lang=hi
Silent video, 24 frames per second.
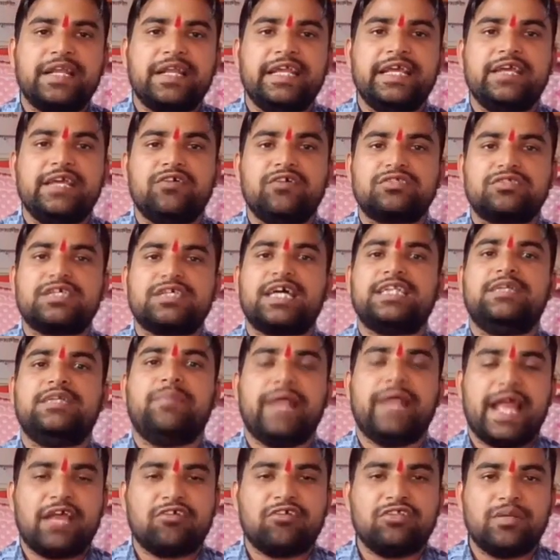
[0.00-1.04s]
कर लें और साथ ही
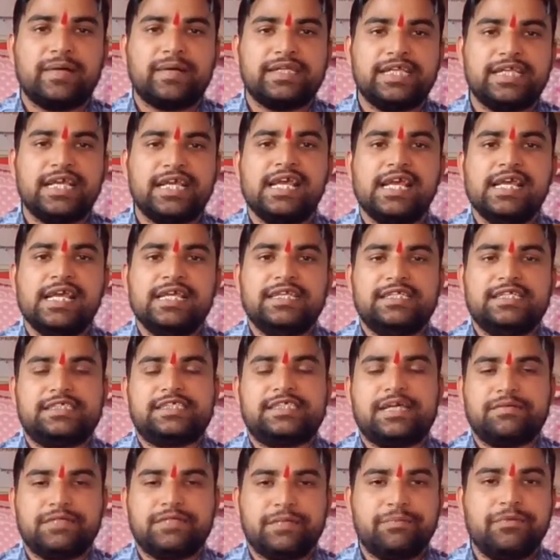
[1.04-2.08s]
बेलाइकन दबा दें
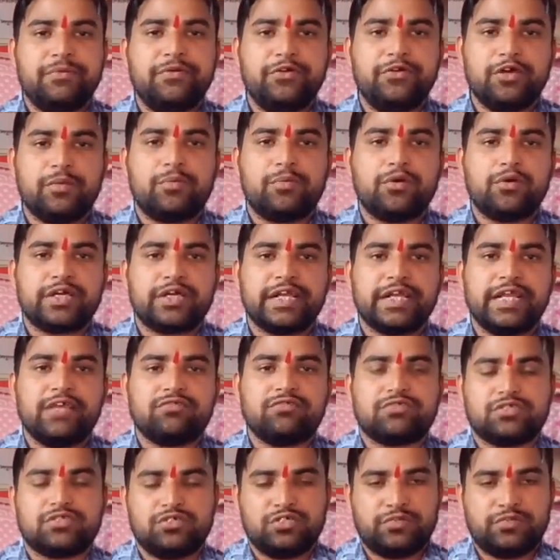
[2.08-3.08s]
जिससे हम जब भी वीडियो अपलोड करें उसका